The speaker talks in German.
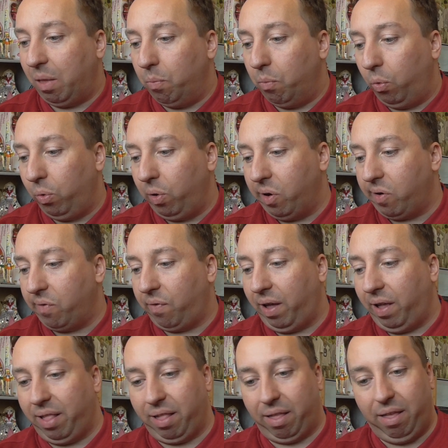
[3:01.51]
dämonisch
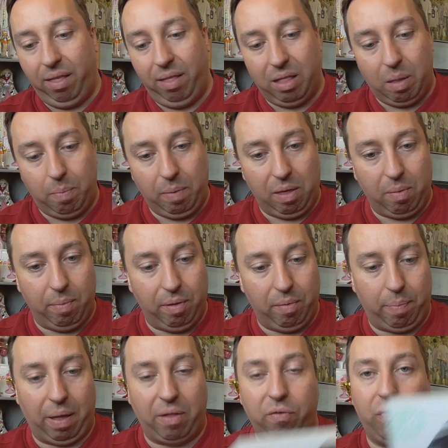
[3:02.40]
weiter, nämlich
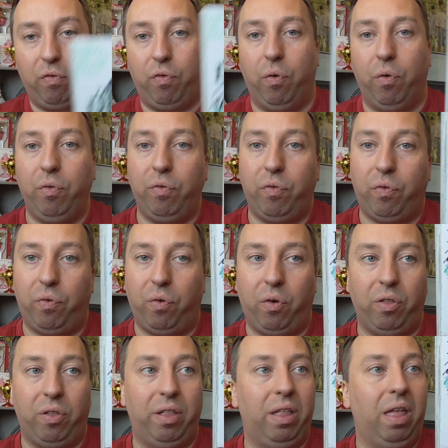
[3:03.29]
mit Band 5
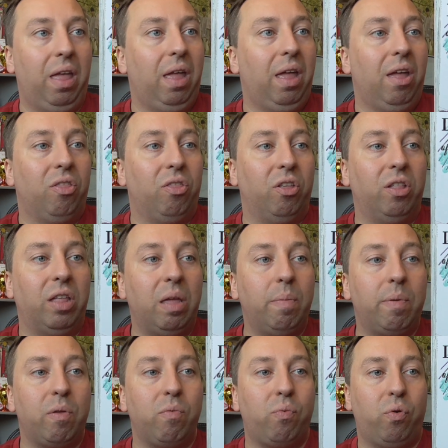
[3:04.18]
von The
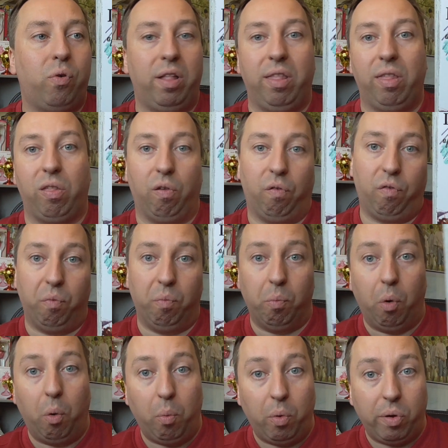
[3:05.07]
Demon Prince of
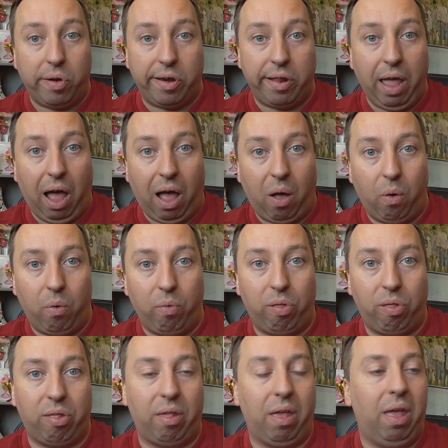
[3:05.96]
Momochi
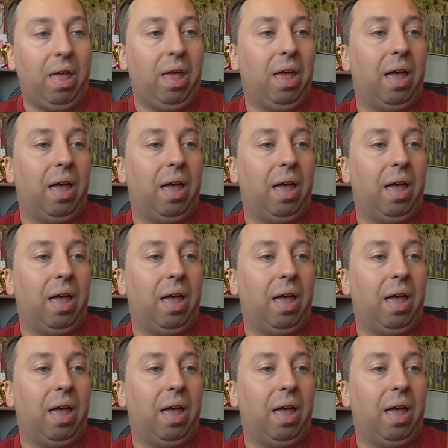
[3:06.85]
House.